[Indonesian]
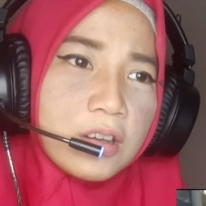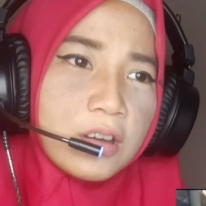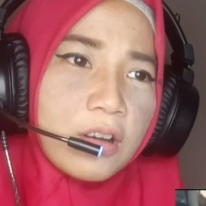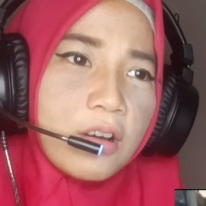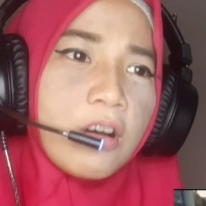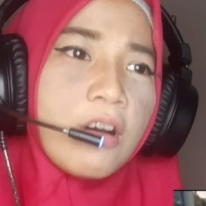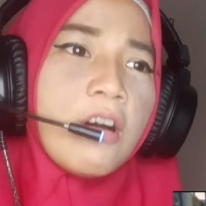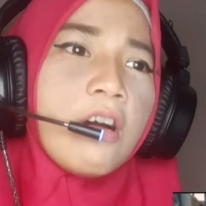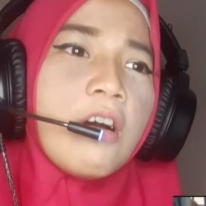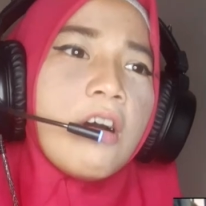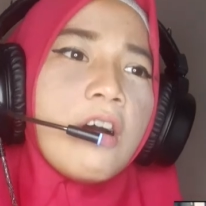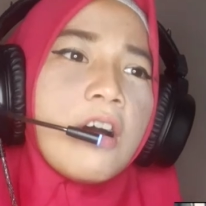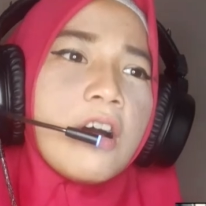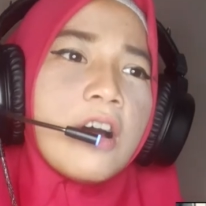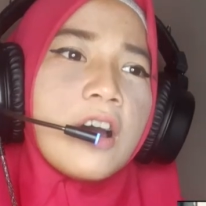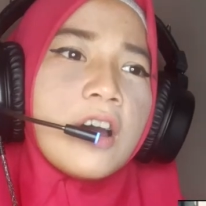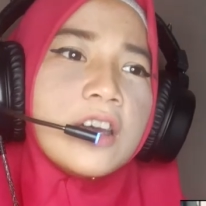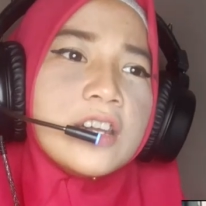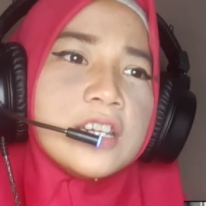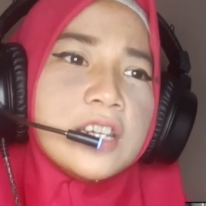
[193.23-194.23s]

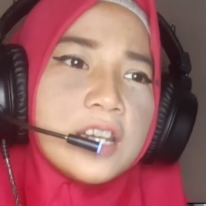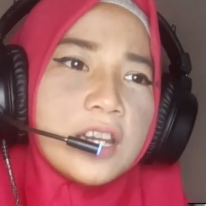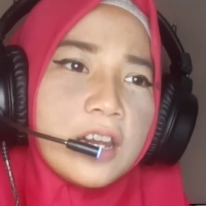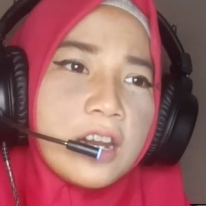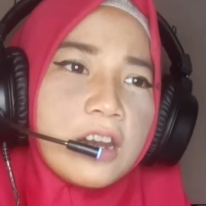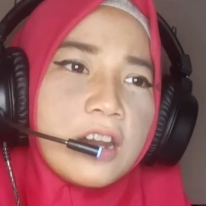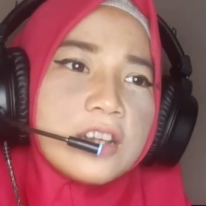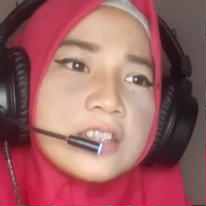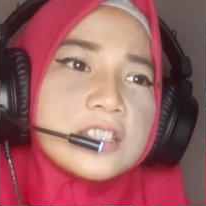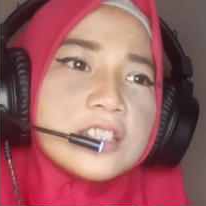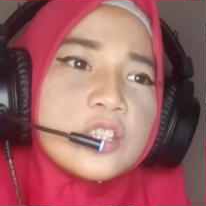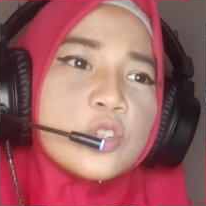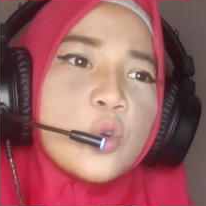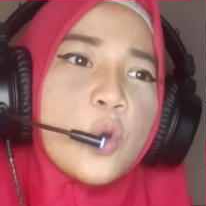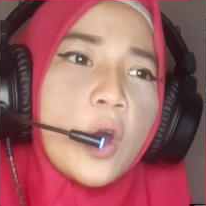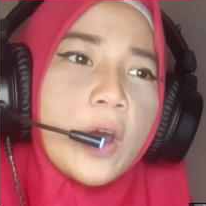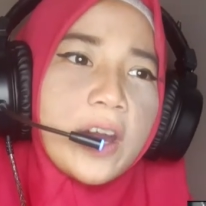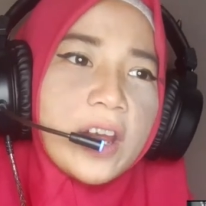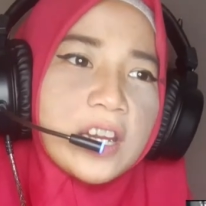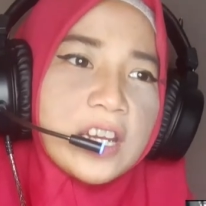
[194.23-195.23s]
Oh, ini nasi
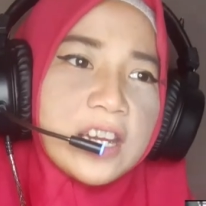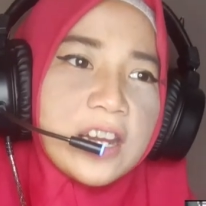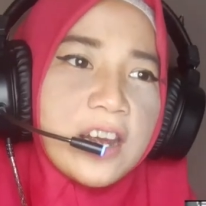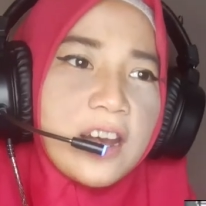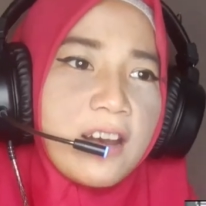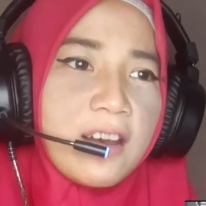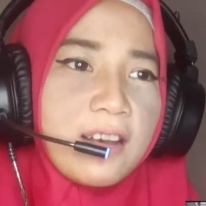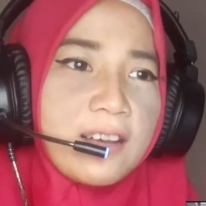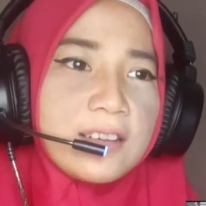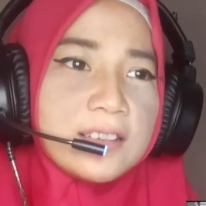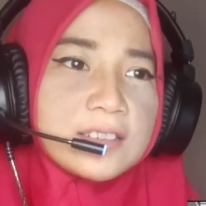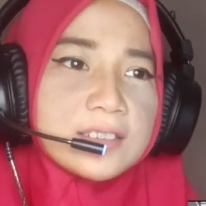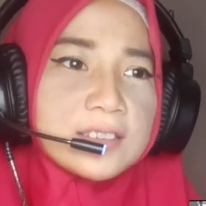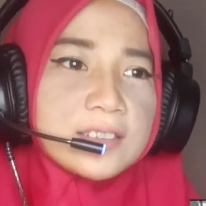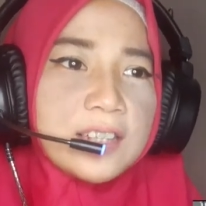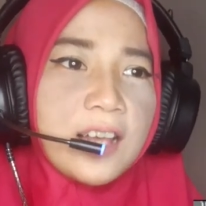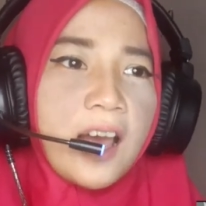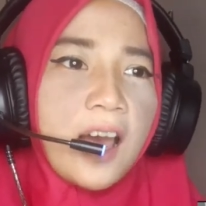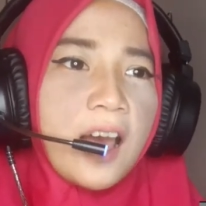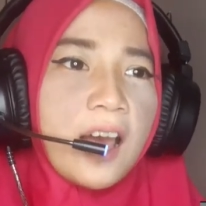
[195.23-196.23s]
goreng nih guys.
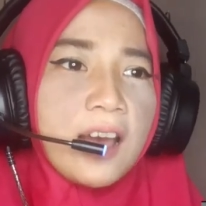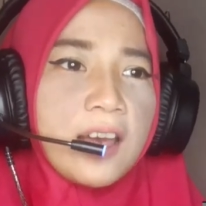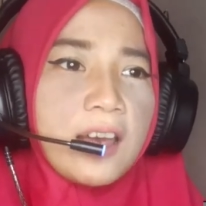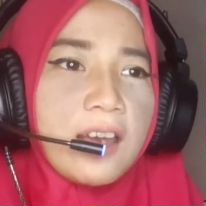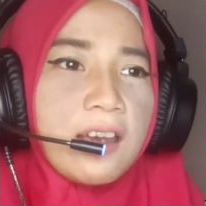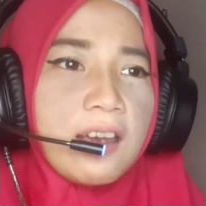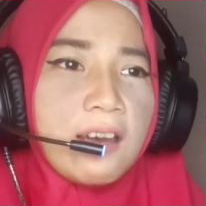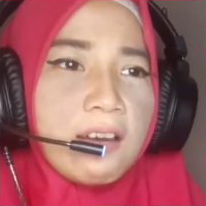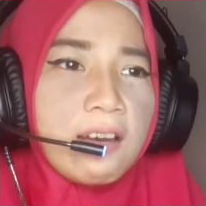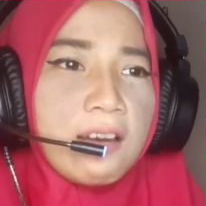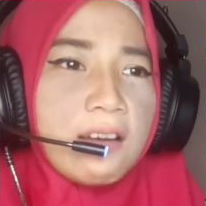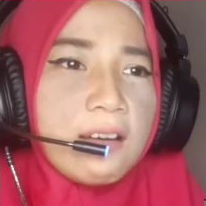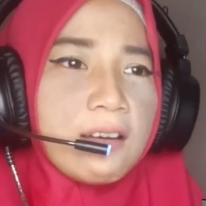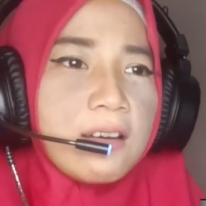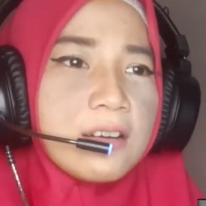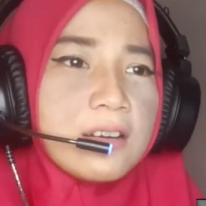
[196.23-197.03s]
Ya.